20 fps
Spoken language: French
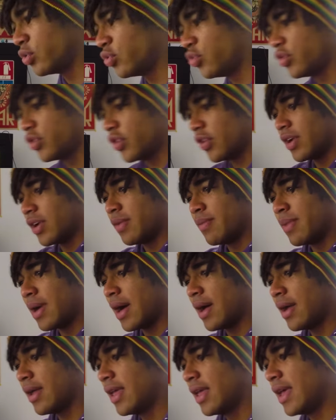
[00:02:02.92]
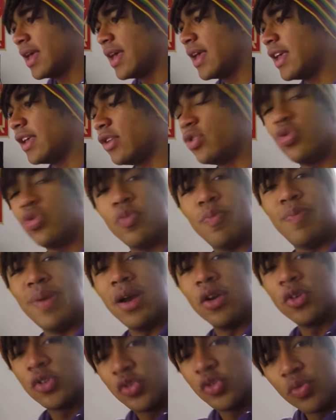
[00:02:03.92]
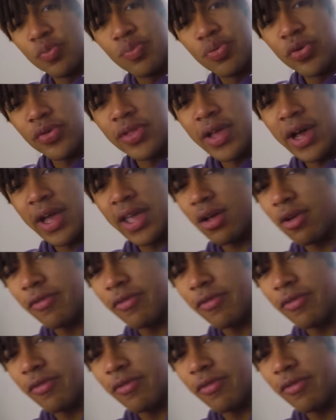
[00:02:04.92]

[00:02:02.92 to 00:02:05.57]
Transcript: tu tends les bras et tu balances ton fou en arrière.